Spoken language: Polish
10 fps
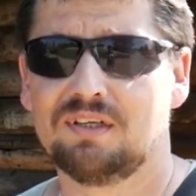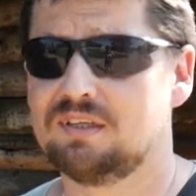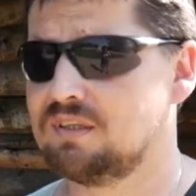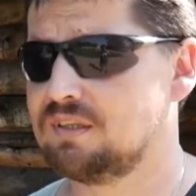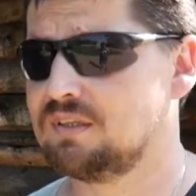
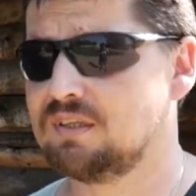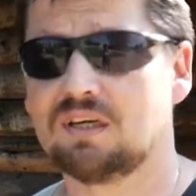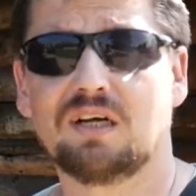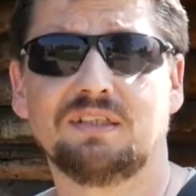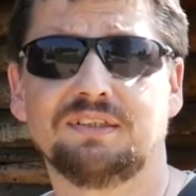e,
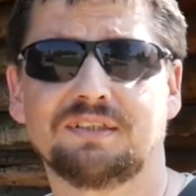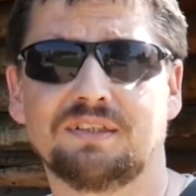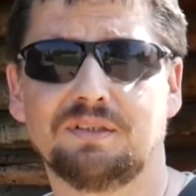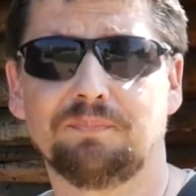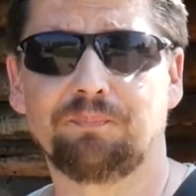na
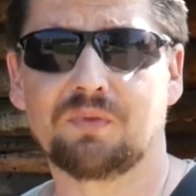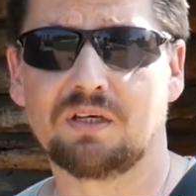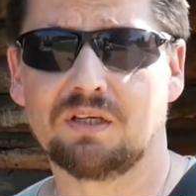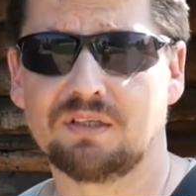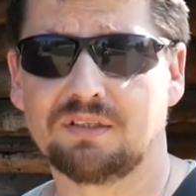kaliszkim
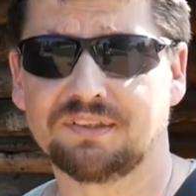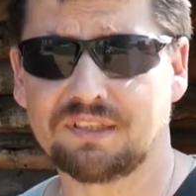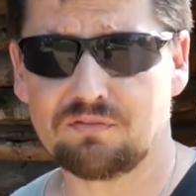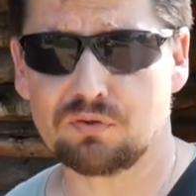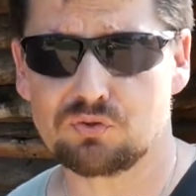
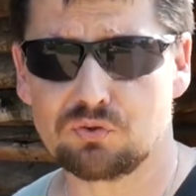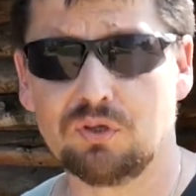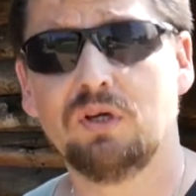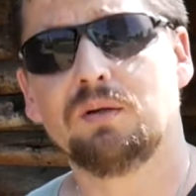zawodziu.